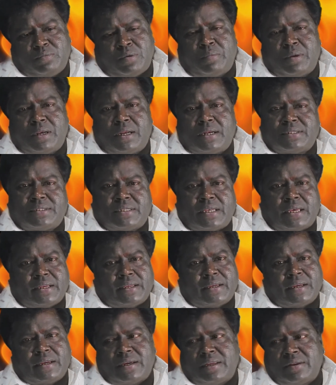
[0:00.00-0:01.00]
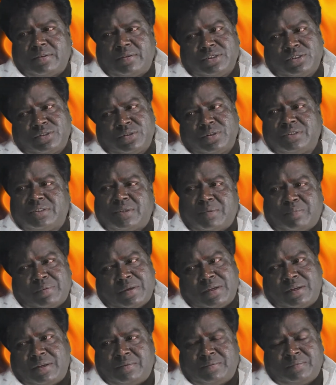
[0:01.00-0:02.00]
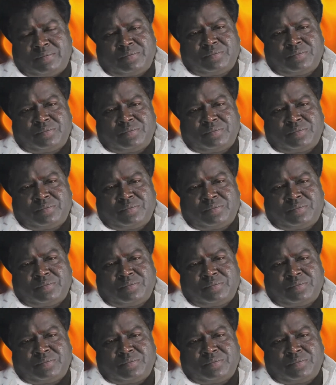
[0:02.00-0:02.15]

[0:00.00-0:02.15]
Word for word: బొమ్మలాటి సారిక గారి గురించి కూడా చెప్పాలి